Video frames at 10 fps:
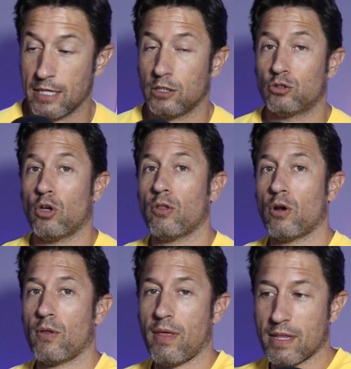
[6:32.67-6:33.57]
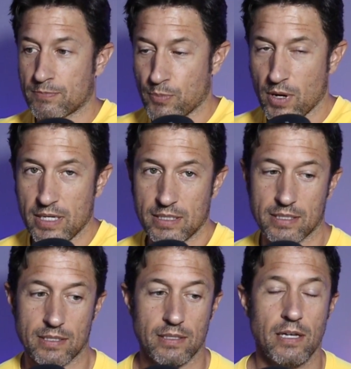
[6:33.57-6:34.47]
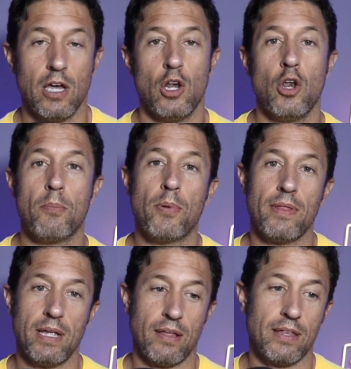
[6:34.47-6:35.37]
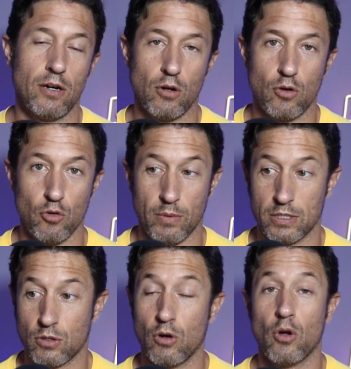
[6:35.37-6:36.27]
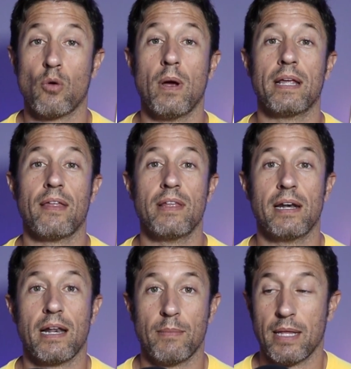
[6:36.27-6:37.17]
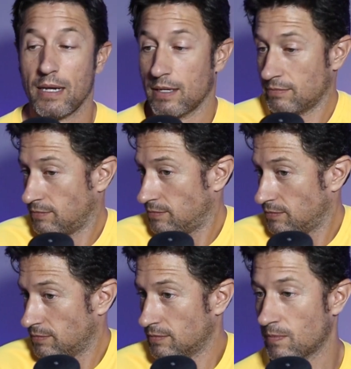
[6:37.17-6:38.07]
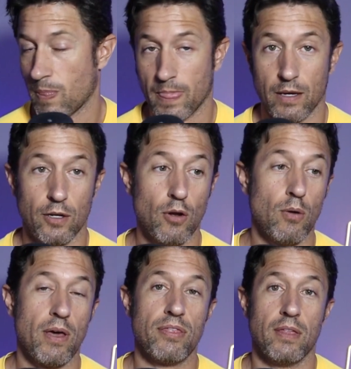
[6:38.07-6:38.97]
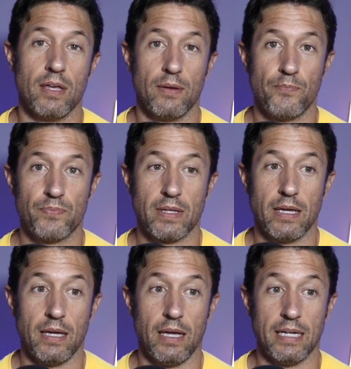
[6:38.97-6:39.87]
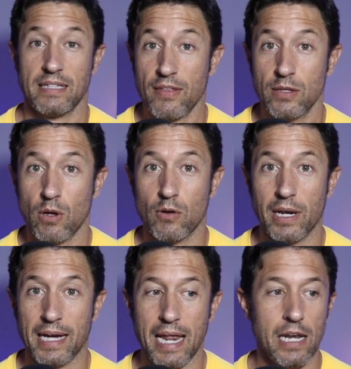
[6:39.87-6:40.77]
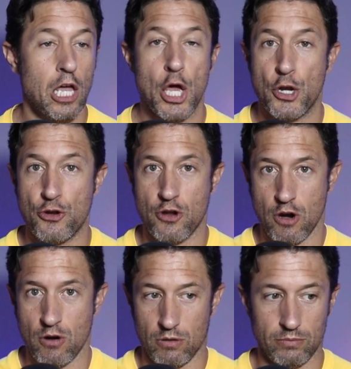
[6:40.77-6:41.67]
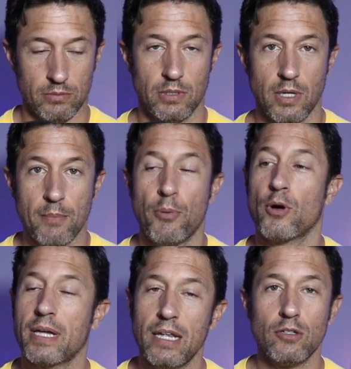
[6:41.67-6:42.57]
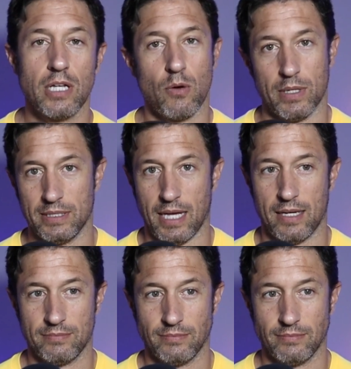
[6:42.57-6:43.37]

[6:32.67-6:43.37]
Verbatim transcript: todo lo de después, lo pueden hacer los clubes. Con lo cual, ¿qué hace el Real Madrid? No lo hace, ¿Está haciendo algo ilegal? No. ¿Por qué no se cuenta?